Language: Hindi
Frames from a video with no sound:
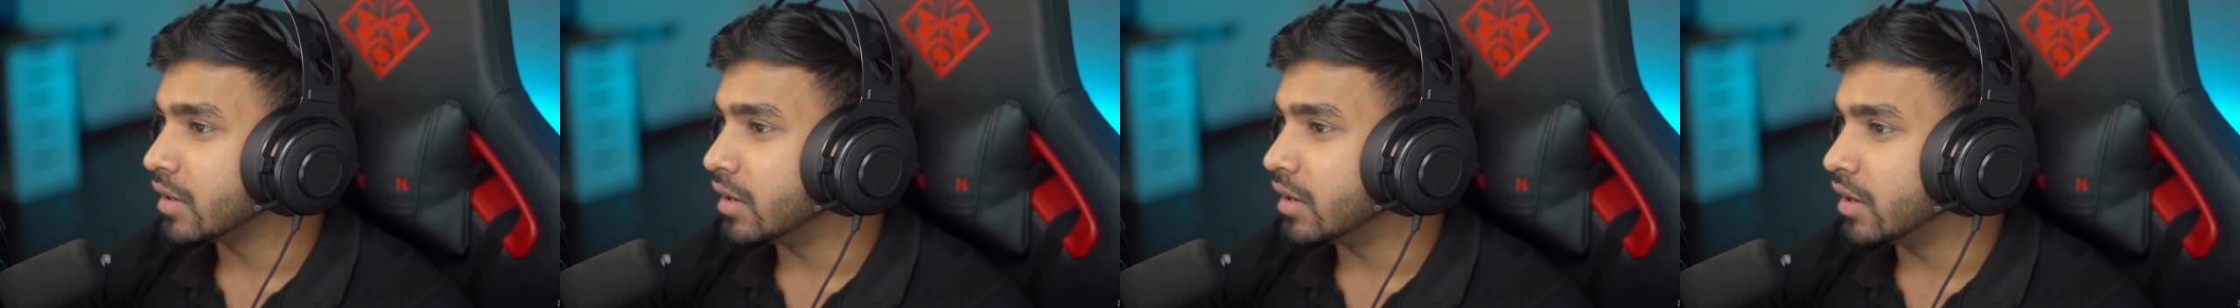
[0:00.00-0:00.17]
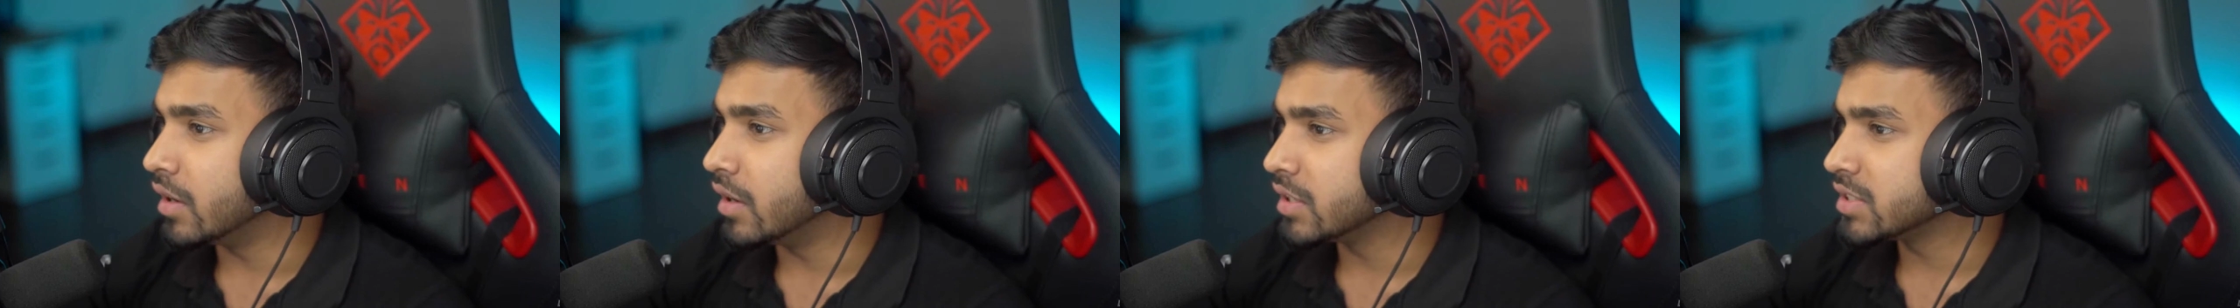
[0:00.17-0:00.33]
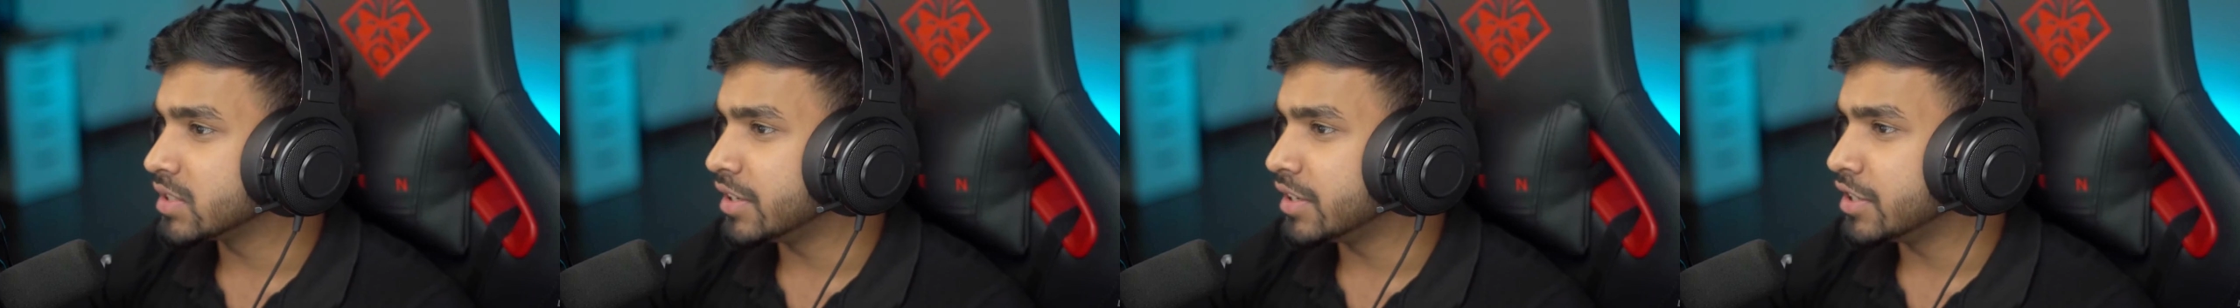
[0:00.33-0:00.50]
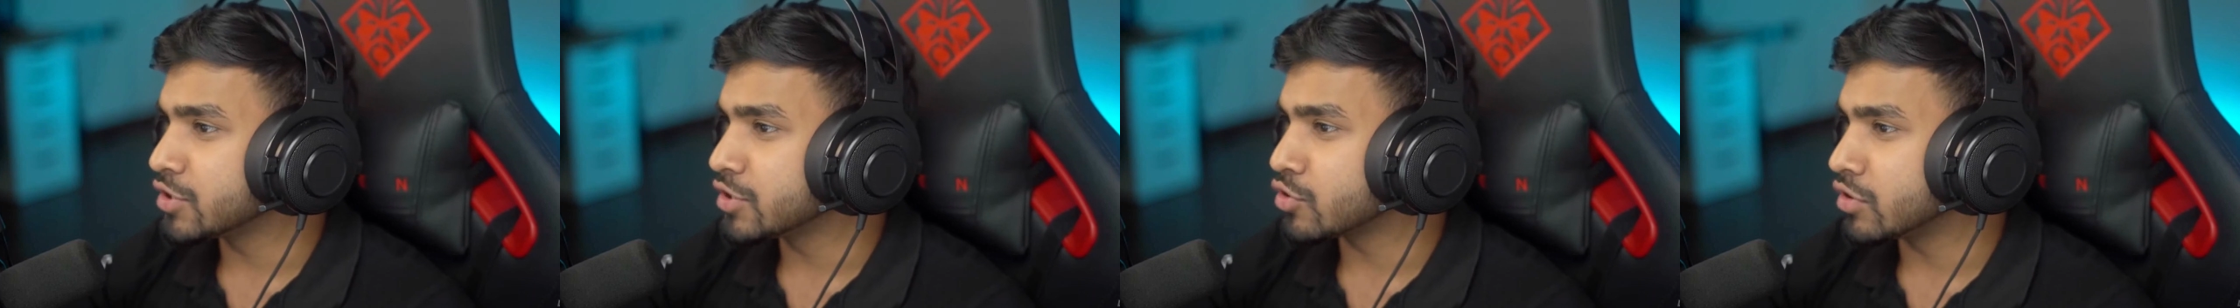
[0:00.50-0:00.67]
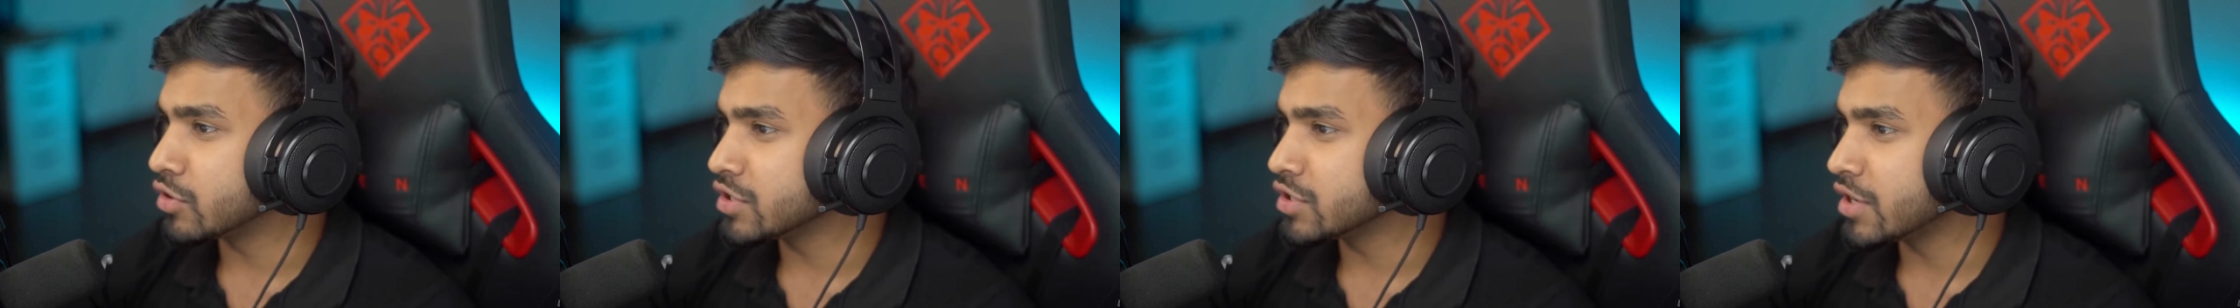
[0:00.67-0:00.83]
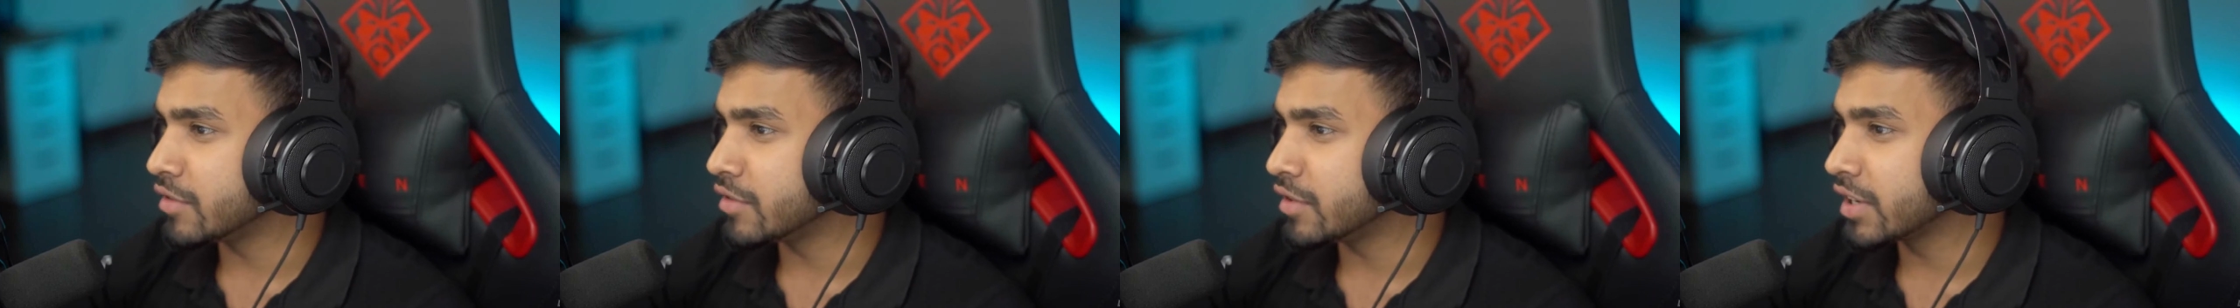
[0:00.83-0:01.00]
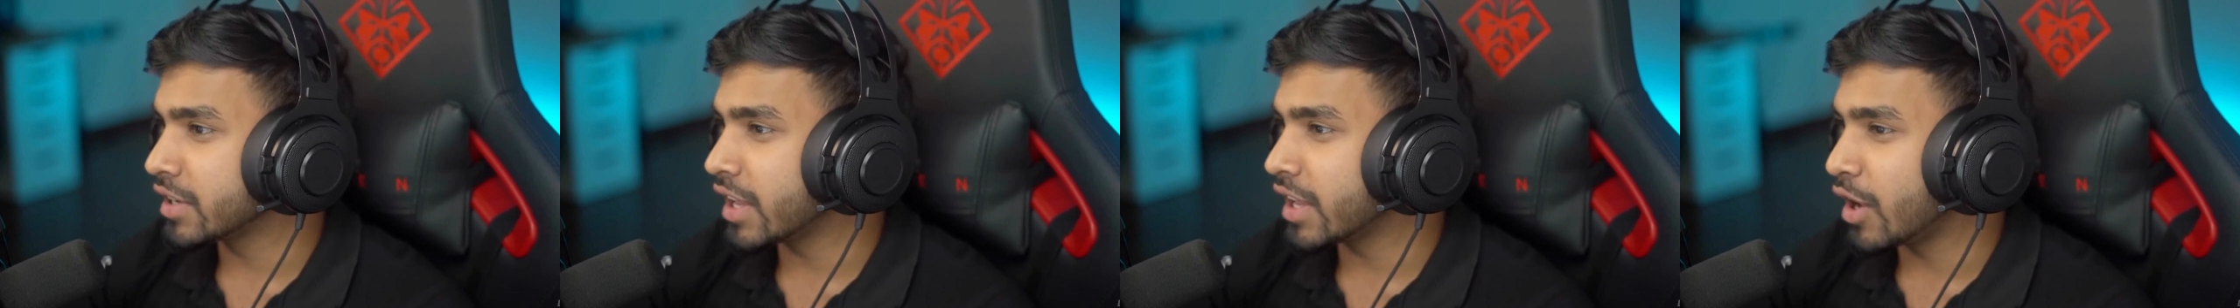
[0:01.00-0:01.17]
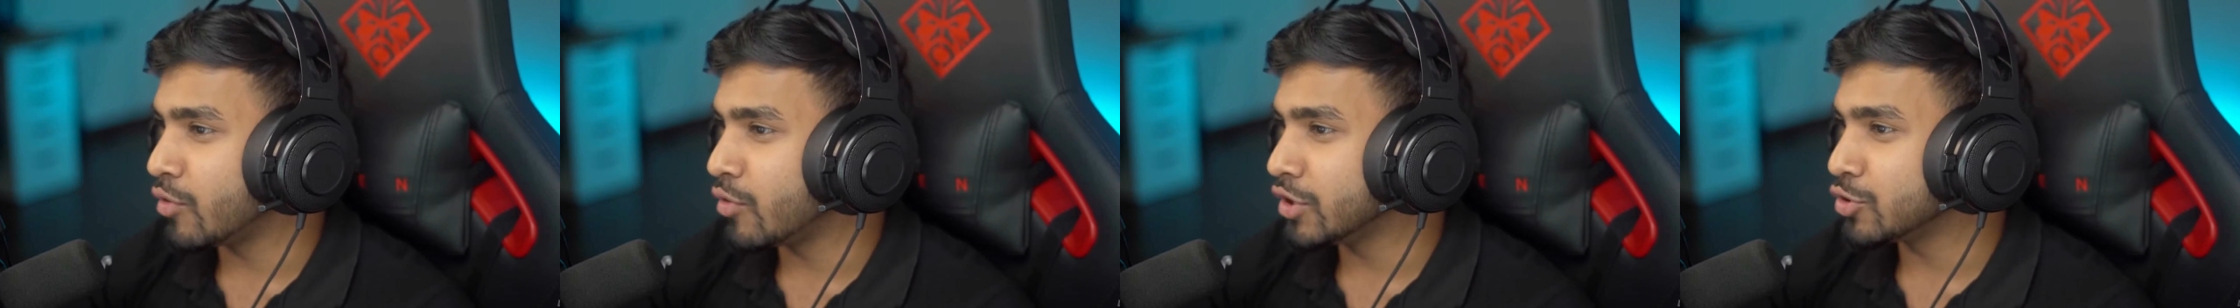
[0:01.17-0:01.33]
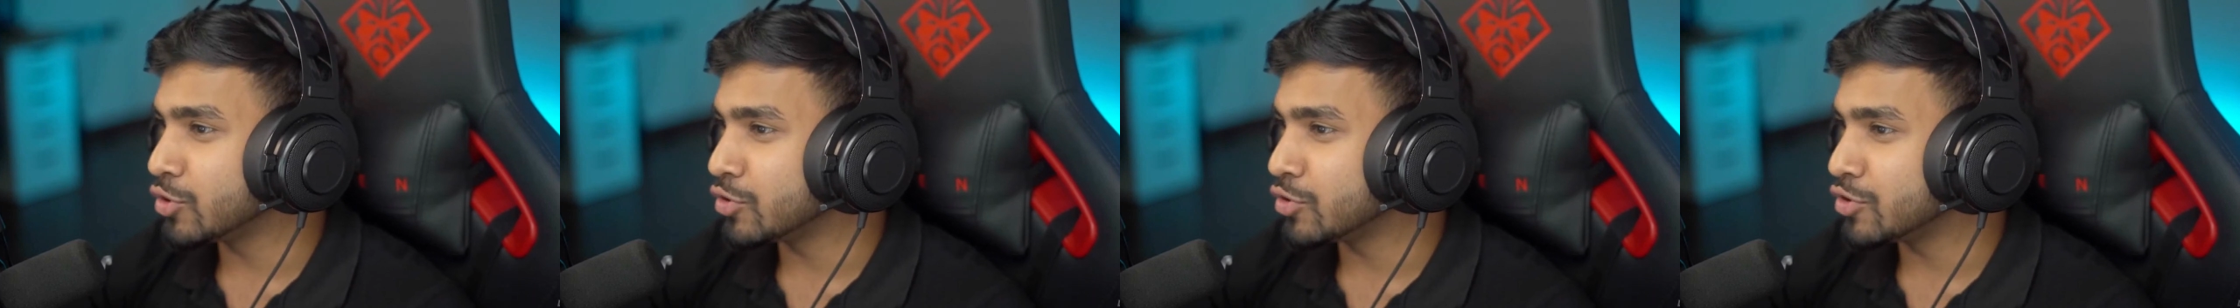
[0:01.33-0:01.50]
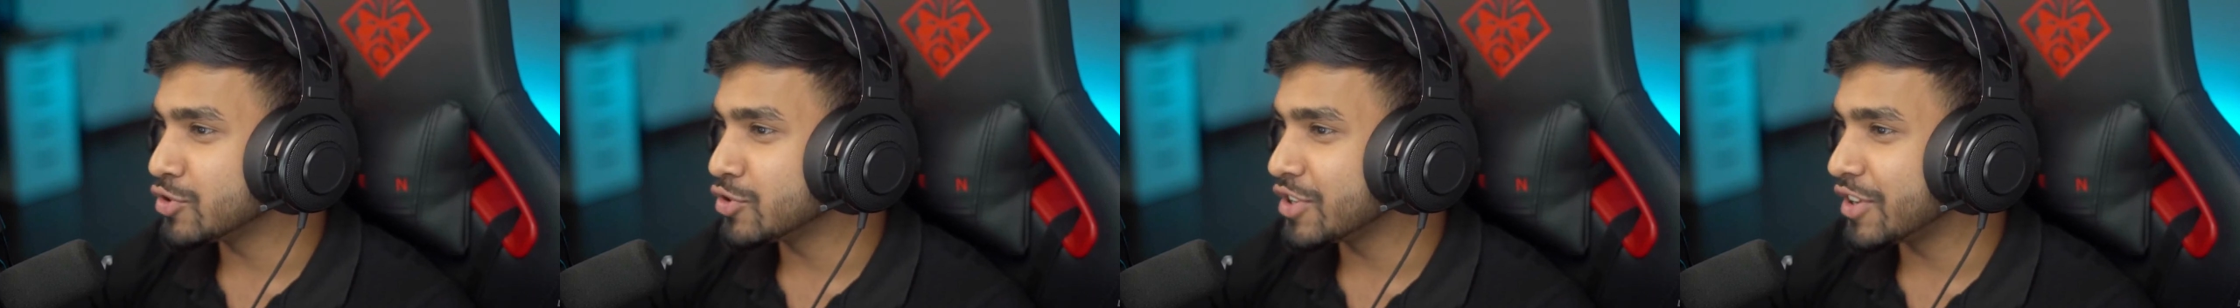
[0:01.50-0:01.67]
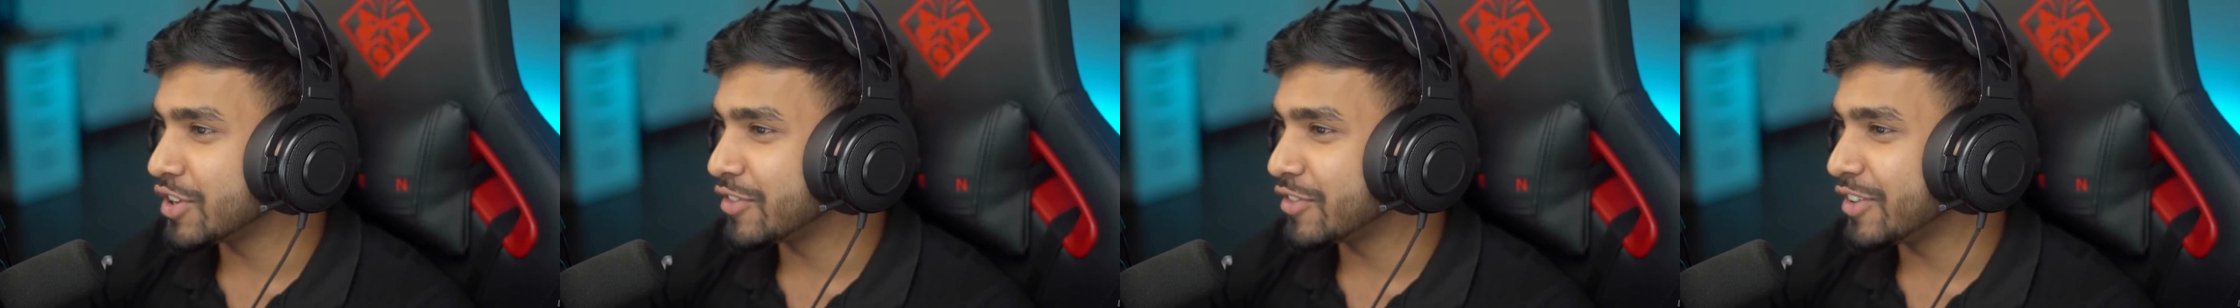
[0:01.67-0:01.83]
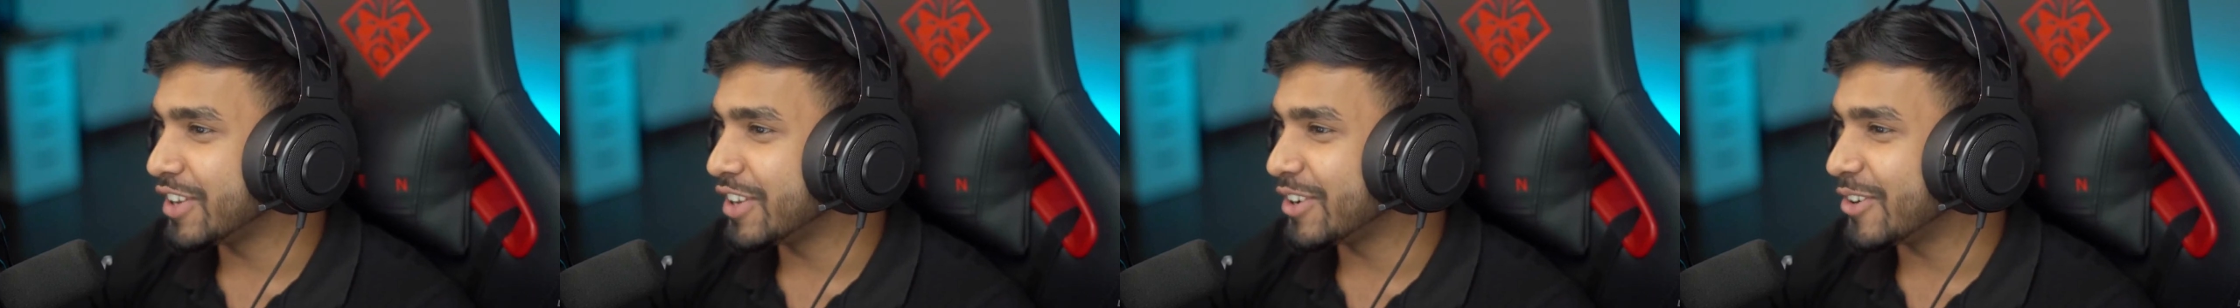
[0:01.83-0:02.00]
हाँ सर डिस्कॉर्ड सर्वर क्या हुआ दोनों
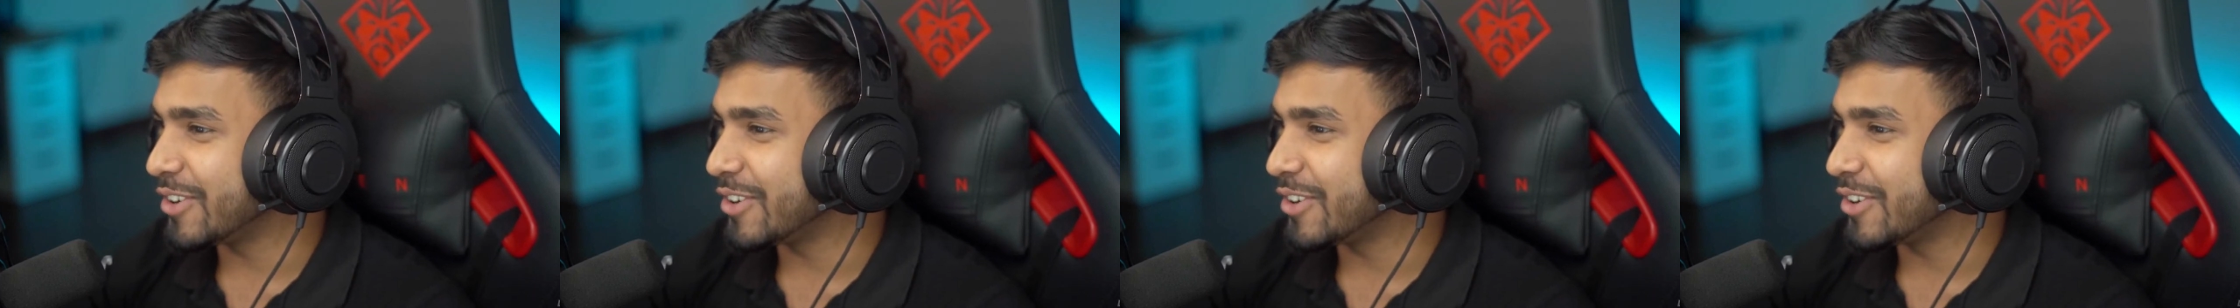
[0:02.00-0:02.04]
सर्वर